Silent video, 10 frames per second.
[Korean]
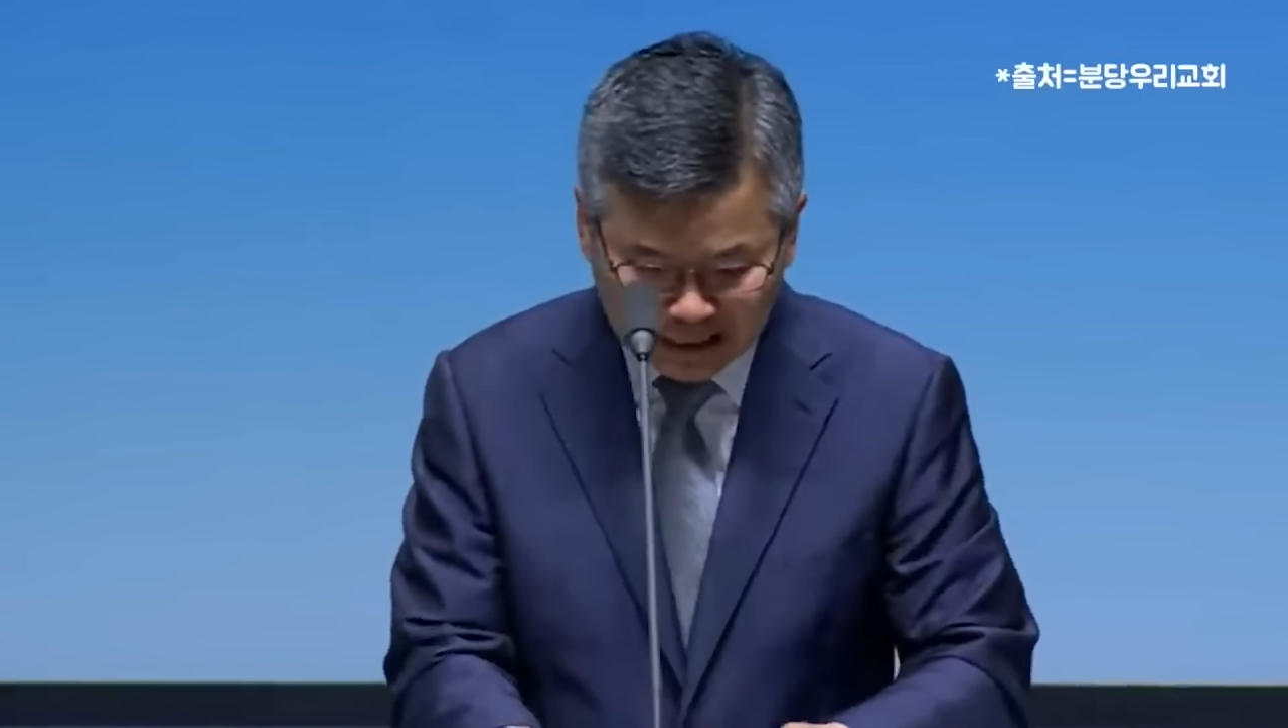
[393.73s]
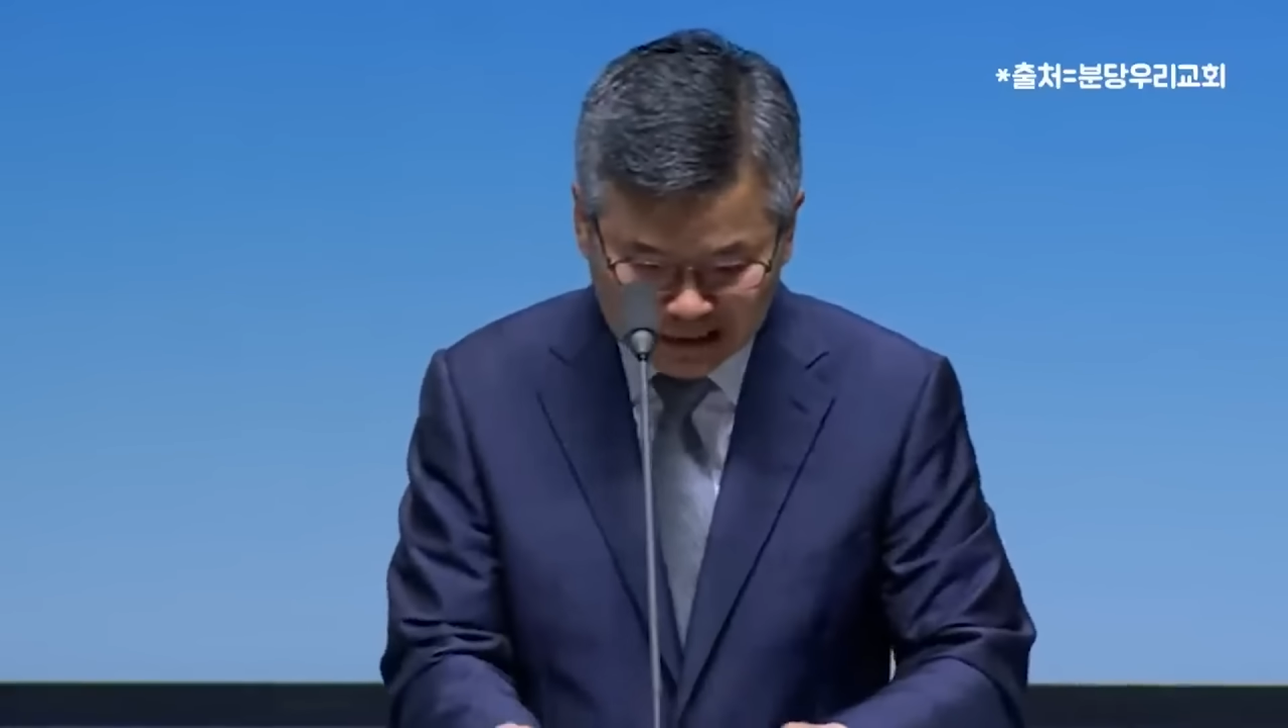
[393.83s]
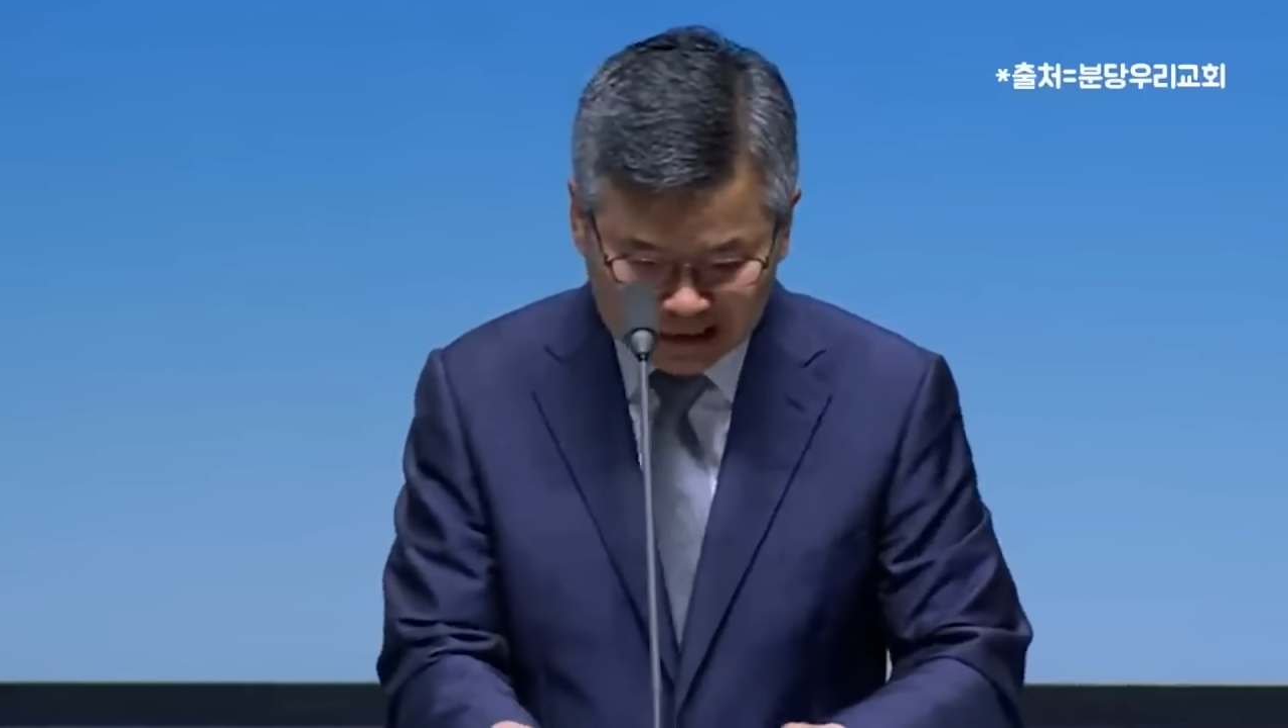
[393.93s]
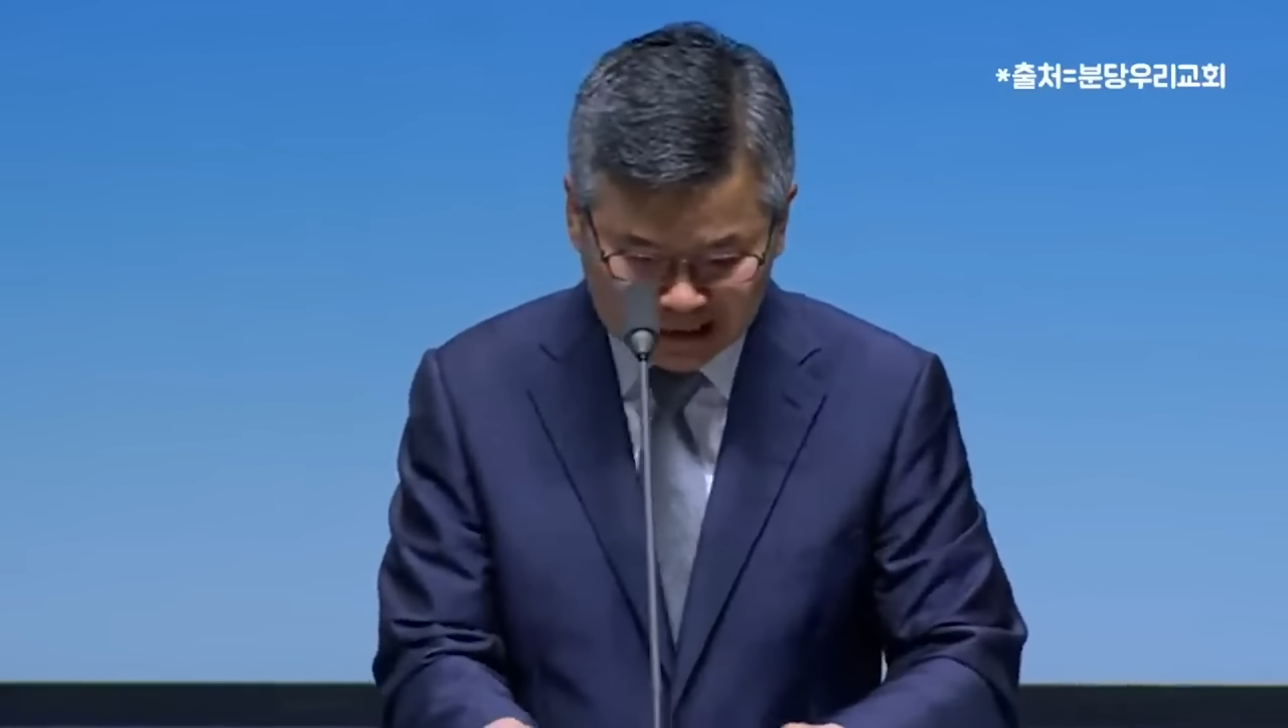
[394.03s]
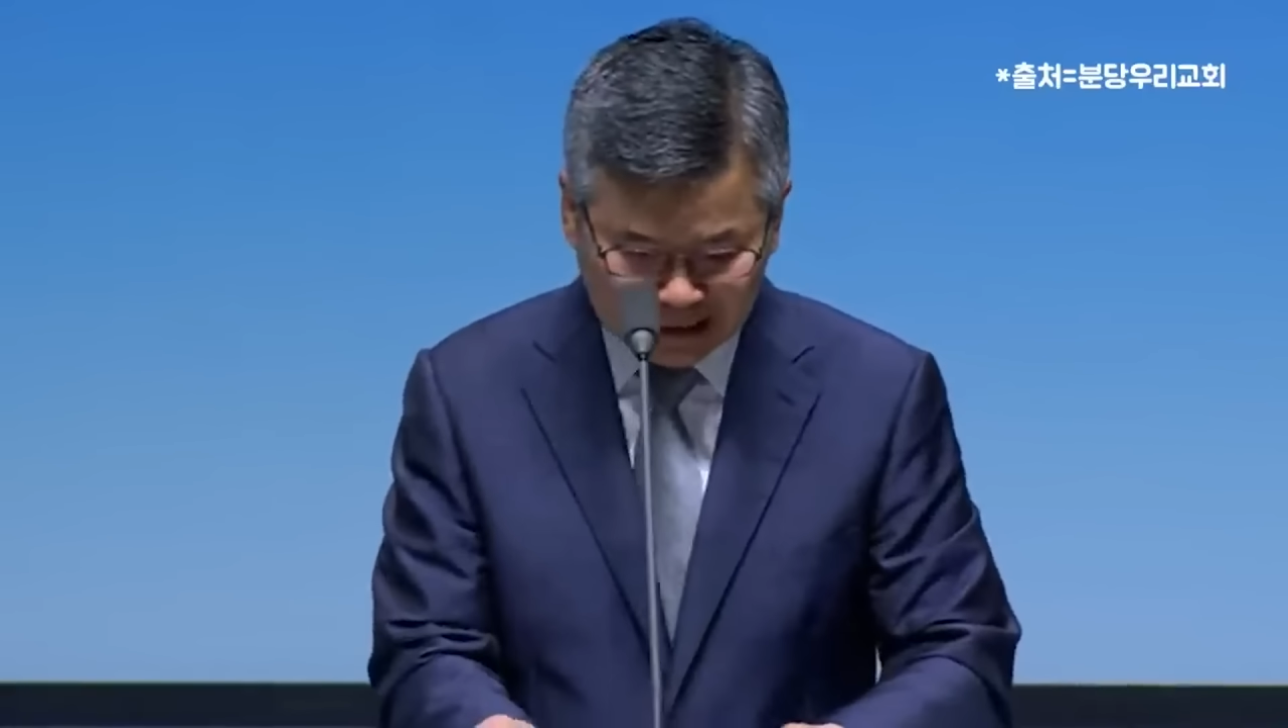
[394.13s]

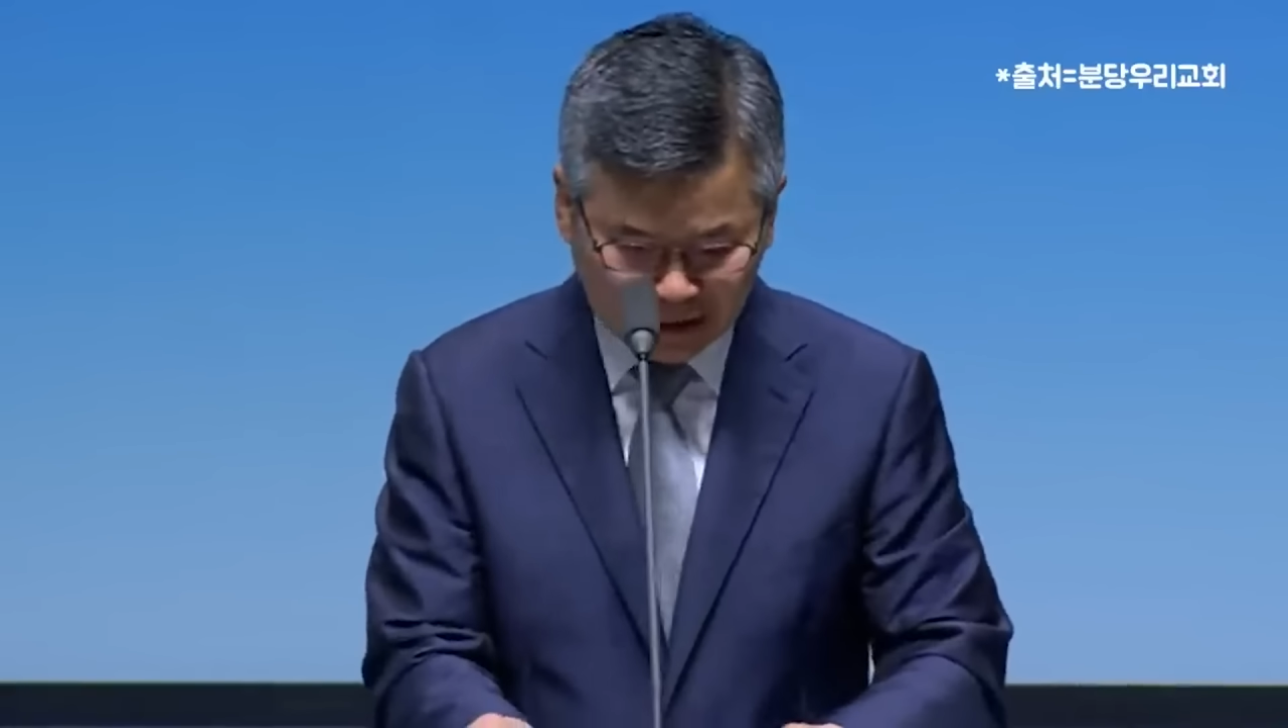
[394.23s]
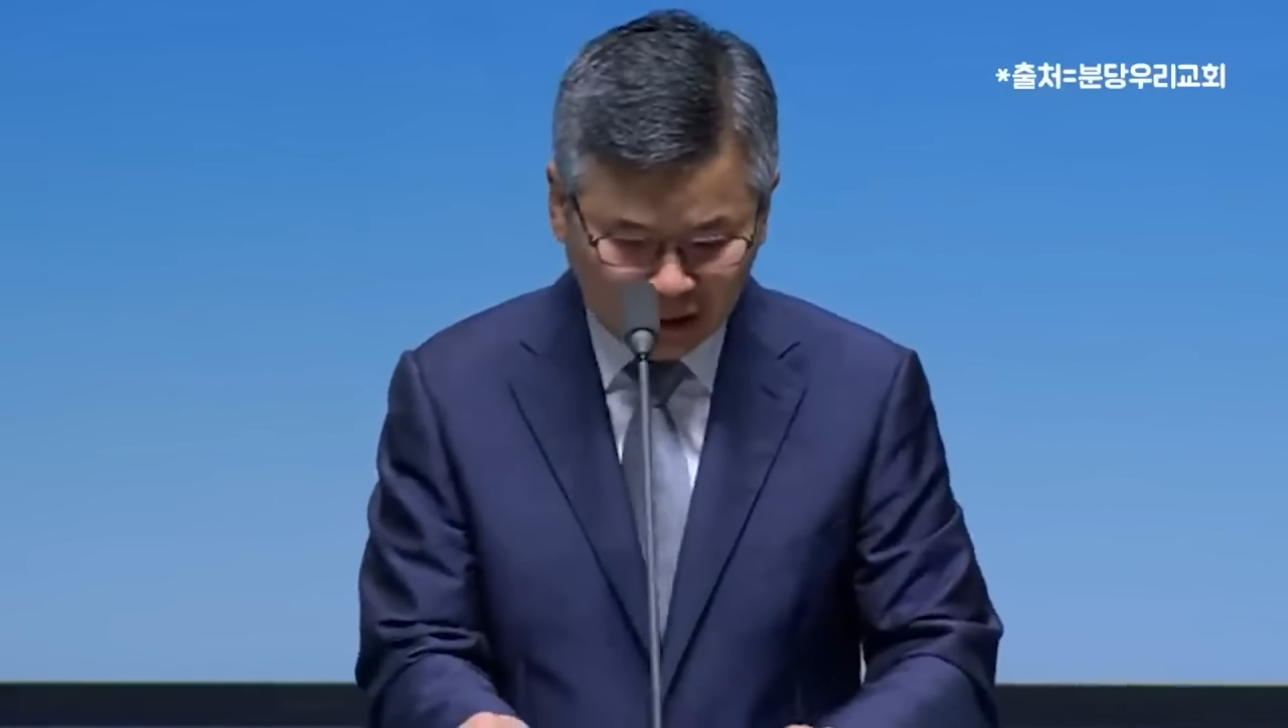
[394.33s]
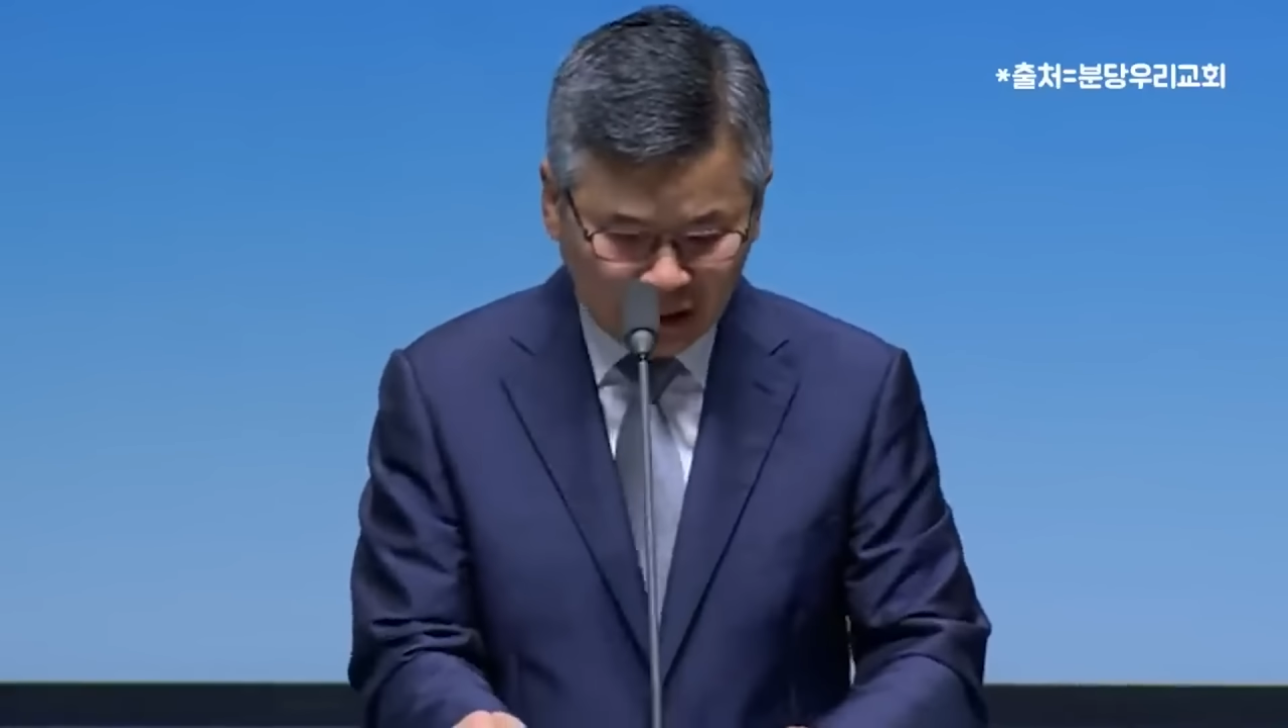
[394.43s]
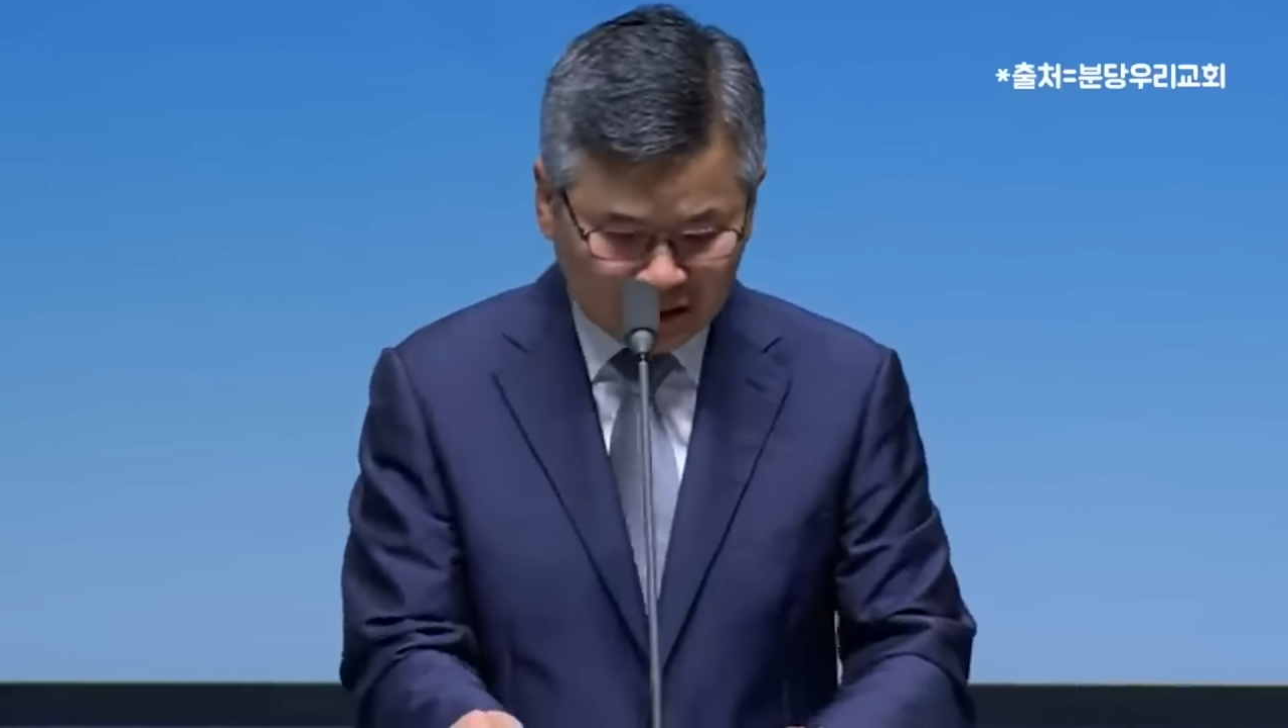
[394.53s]
아시잖아요.